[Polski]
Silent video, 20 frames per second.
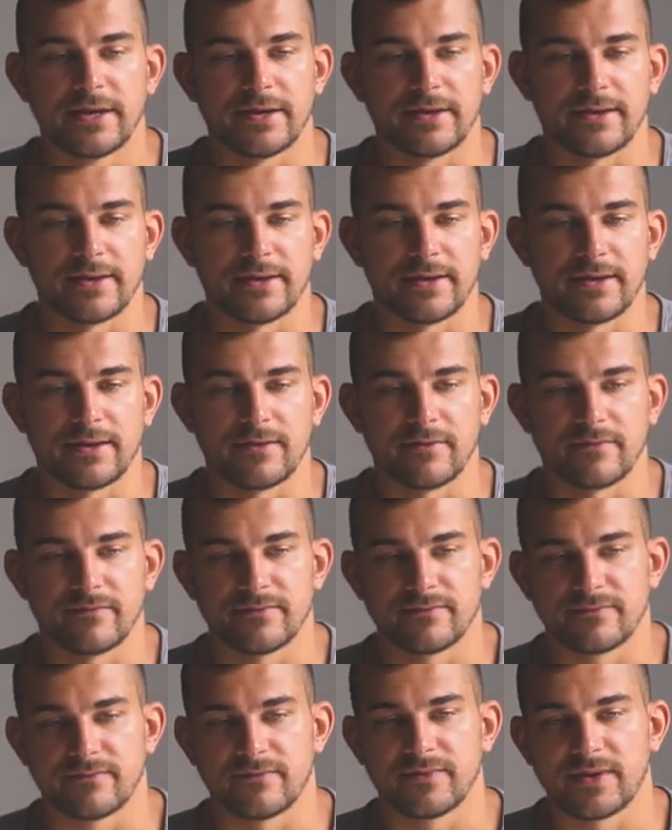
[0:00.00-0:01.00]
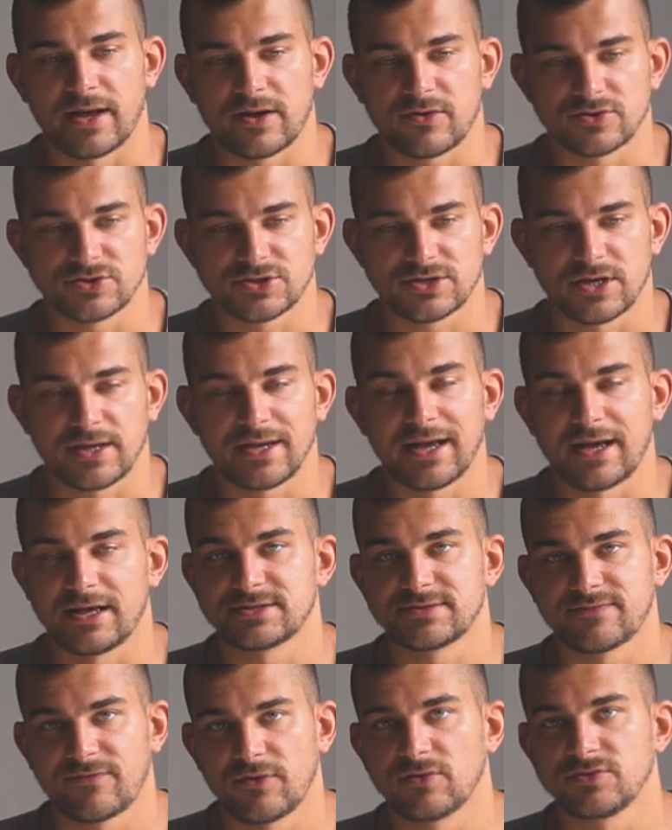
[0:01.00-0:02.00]
E, jako, że ja
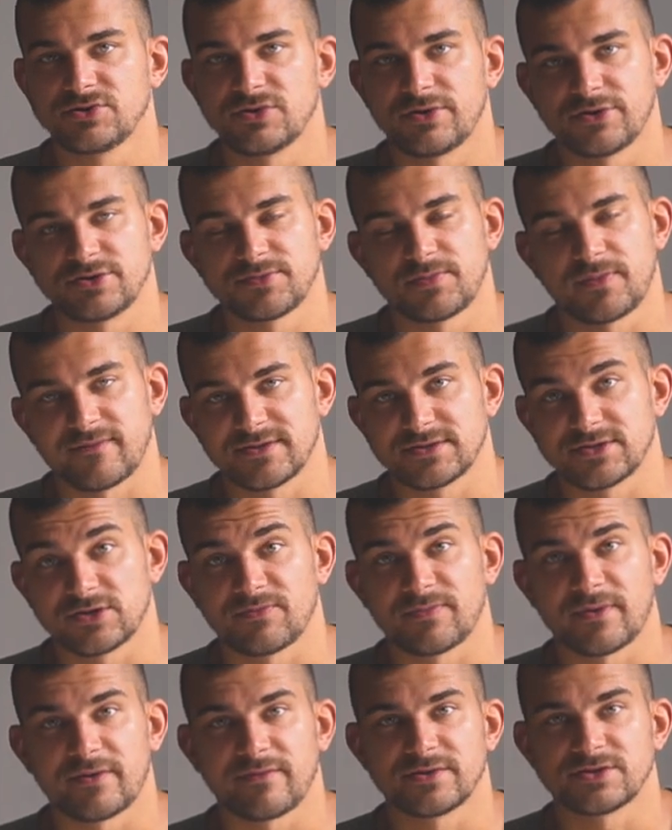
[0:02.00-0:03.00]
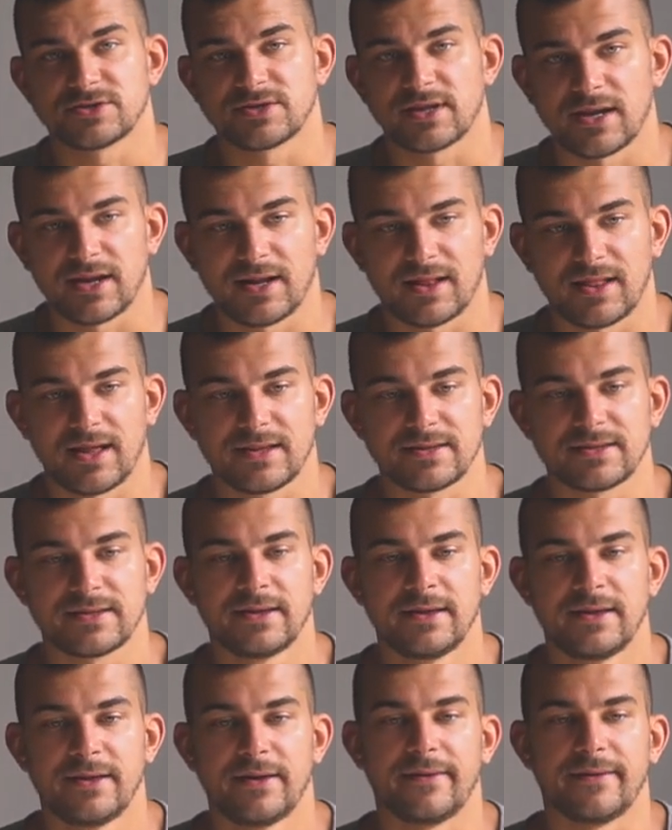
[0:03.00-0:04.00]
swoją działalność prowadzę od prawie 4
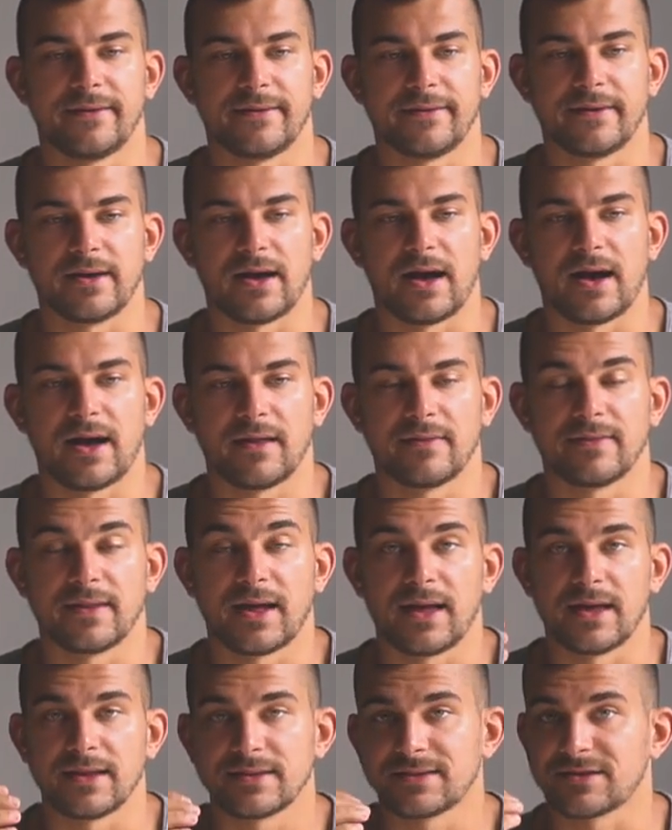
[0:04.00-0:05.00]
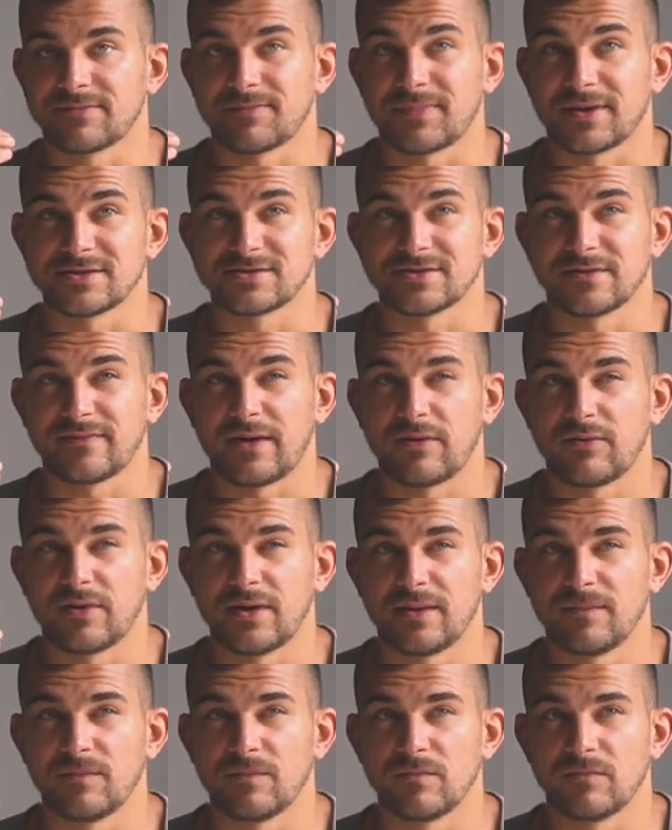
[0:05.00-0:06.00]
lat, E, a na etat
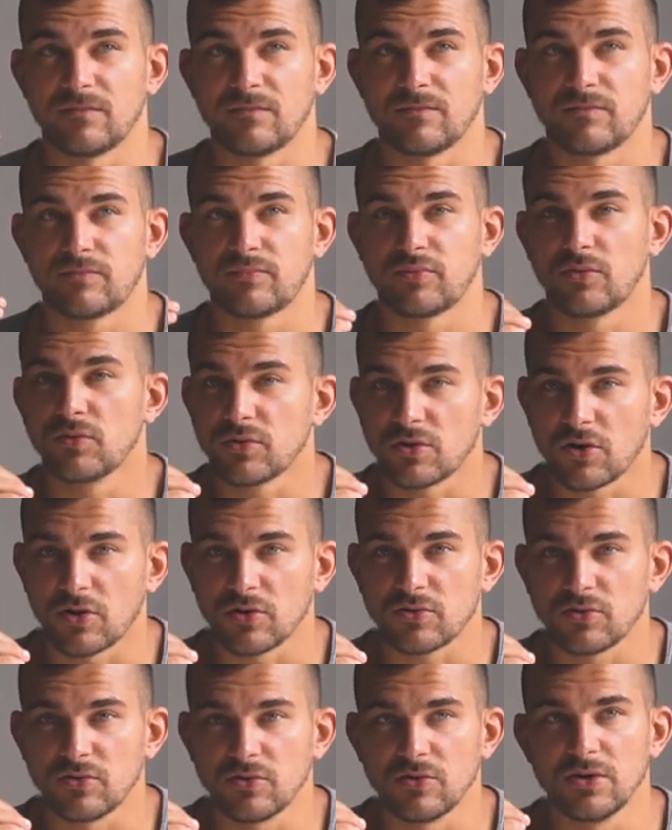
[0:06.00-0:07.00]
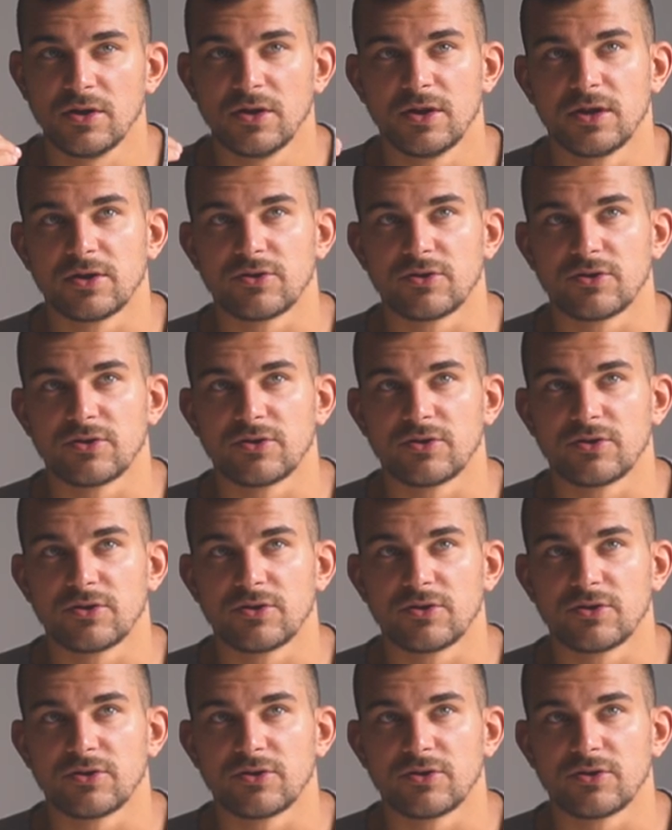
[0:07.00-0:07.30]
pracowałem pół roku,